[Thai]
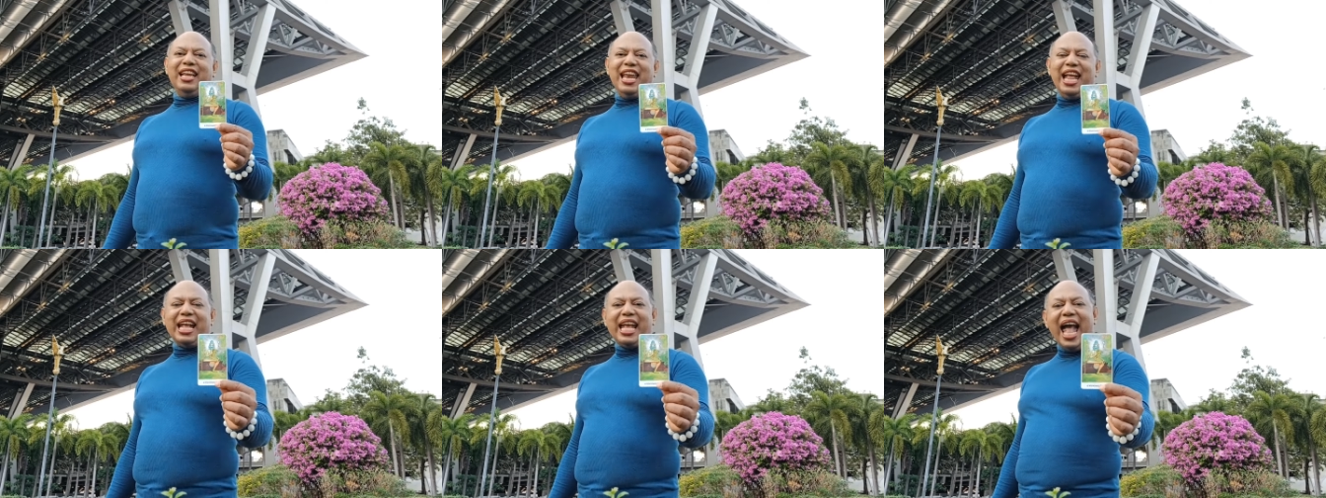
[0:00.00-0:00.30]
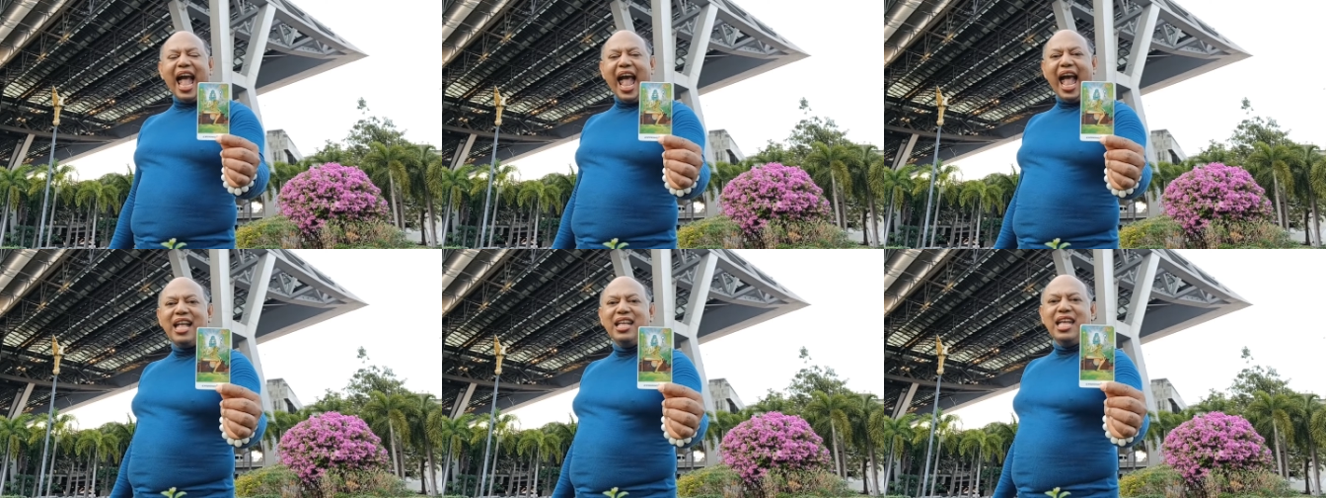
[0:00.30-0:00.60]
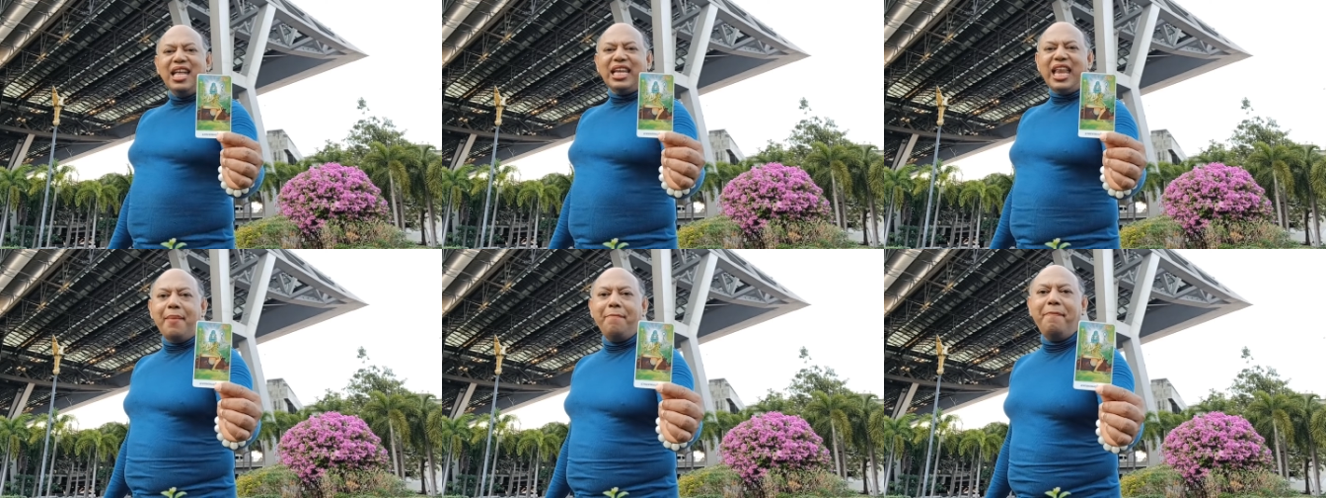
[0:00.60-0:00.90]
นะคะ
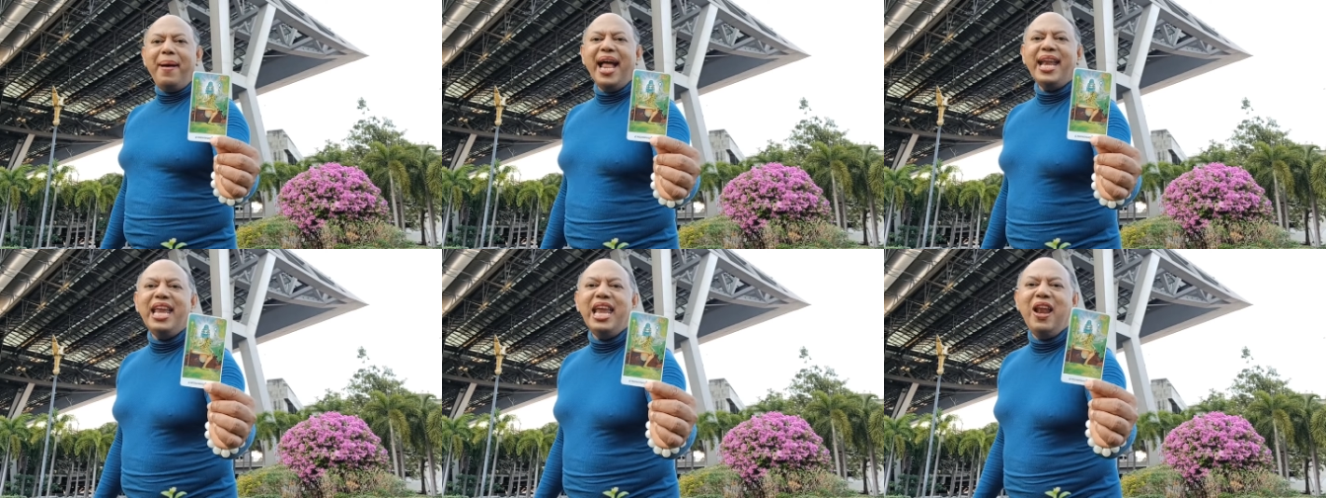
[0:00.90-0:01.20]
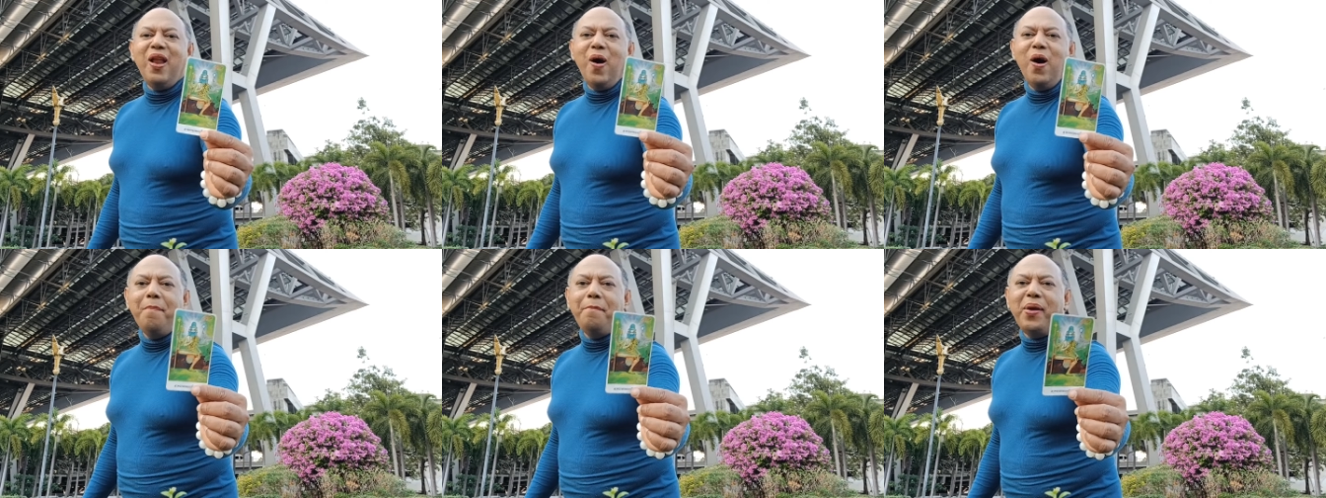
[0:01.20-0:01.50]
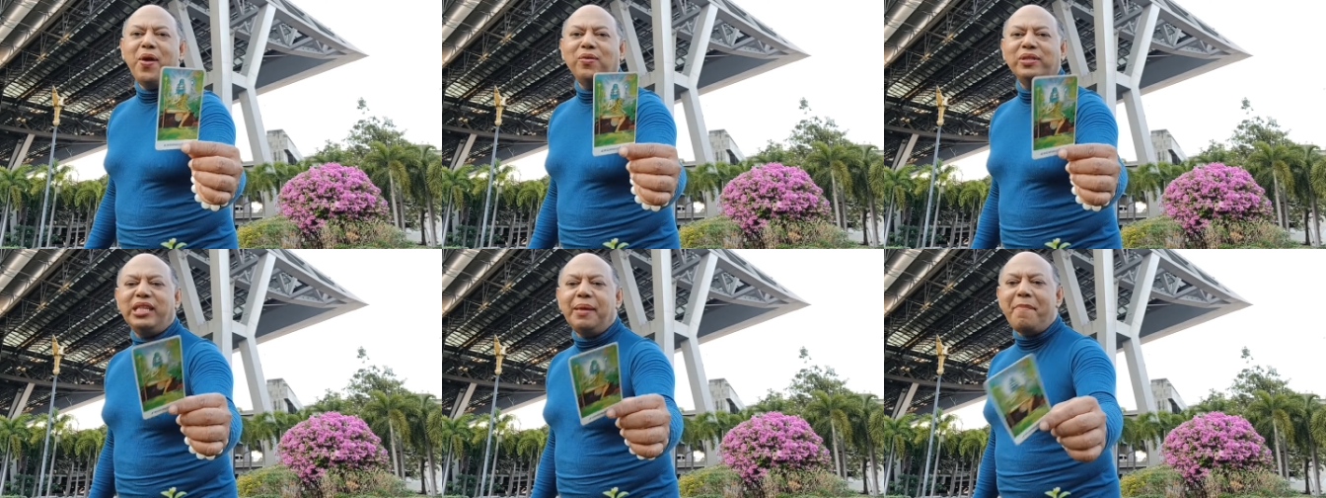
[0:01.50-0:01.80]
ทำบ้านให้โล่งโป
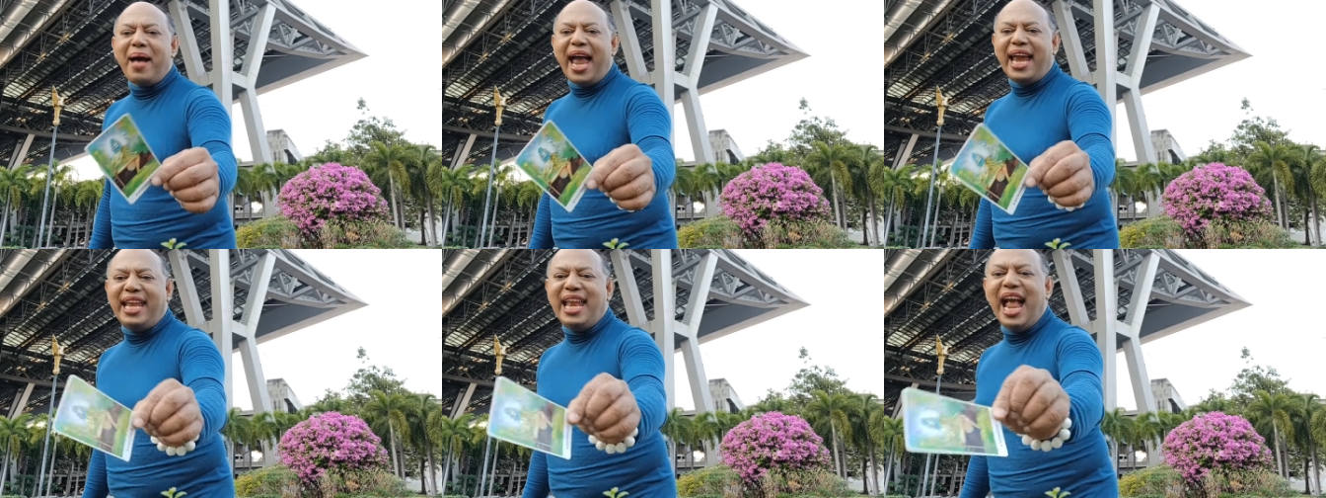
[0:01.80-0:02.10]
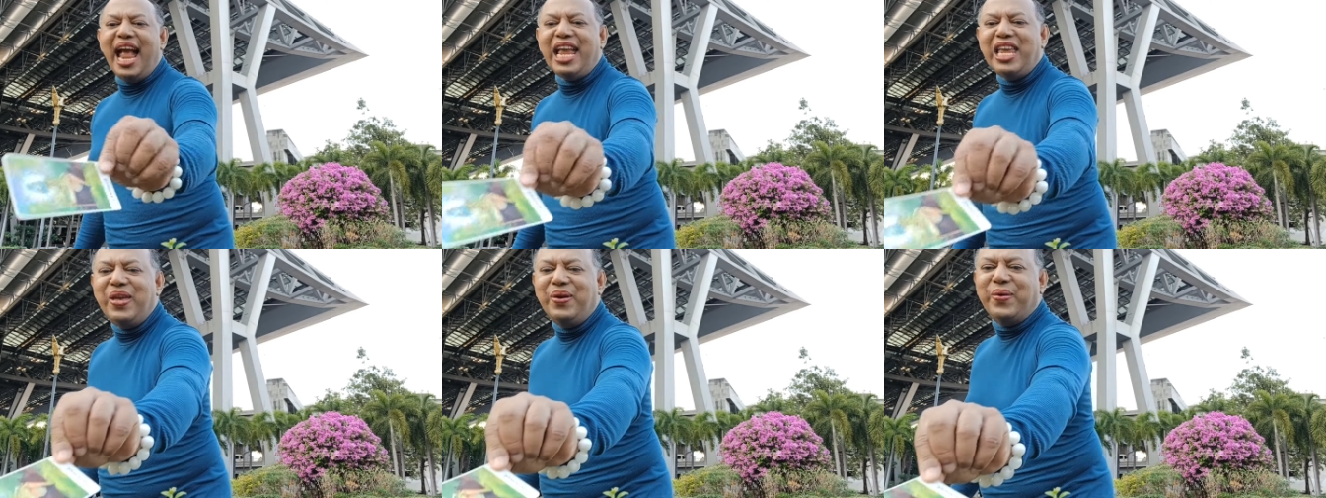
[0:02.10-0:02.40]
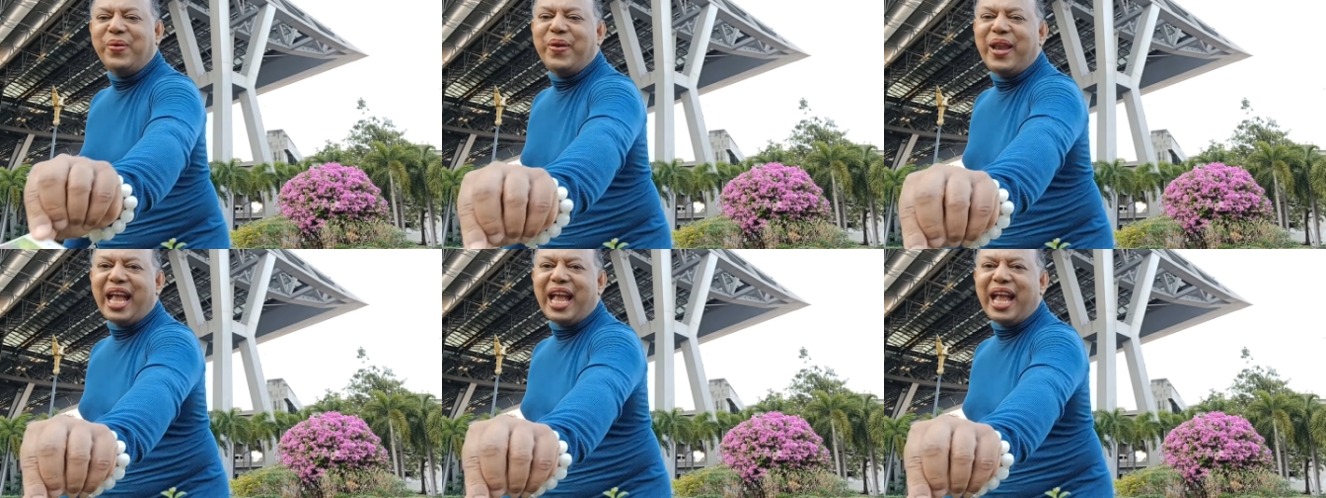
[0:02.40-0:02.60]
ร่งสบายน่าอยู่